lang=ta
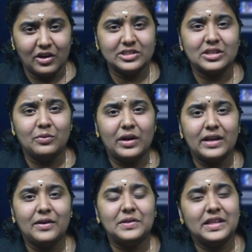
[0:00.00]
ஹாஸ்டல்
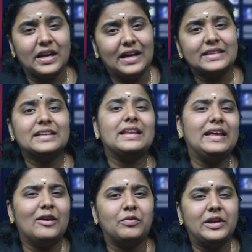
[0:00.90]
வார்டனாக வந்தார் அந்த
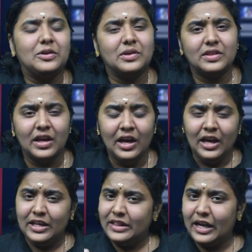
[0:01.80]
இடத்துல ஏன் ஃபைட் வருது
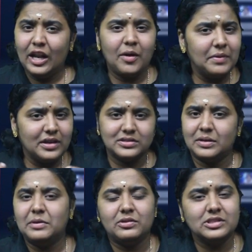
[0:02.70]
இது எல்லாமே
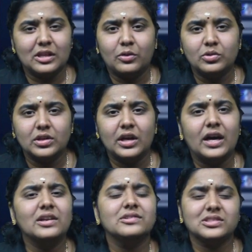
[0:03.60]
செம்ம ட்விஸ்ட்டில்
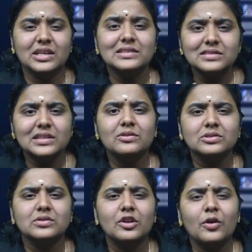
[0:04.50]
கொடுத்துருக்காரு ஸ்டன்
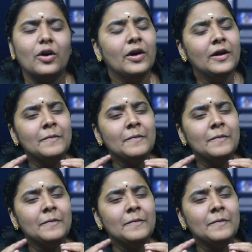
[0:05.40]
சீக்வன்ஸ் வரைக்கும்